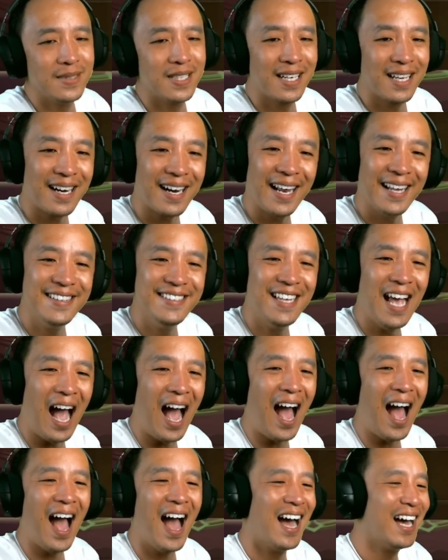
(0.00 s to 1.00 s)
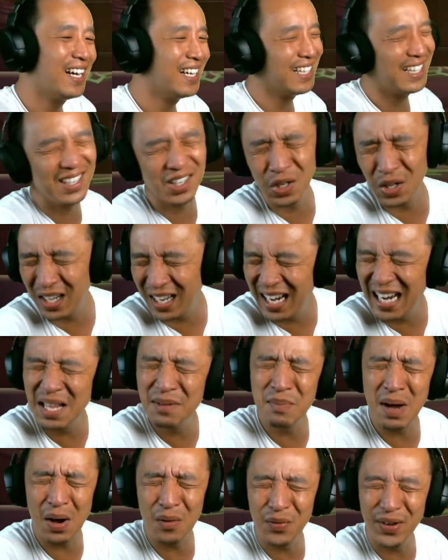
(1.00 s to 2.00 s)
Keren ya, 5
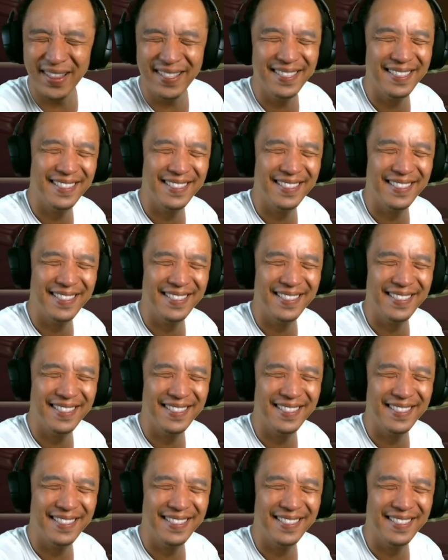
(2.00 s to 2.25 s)
win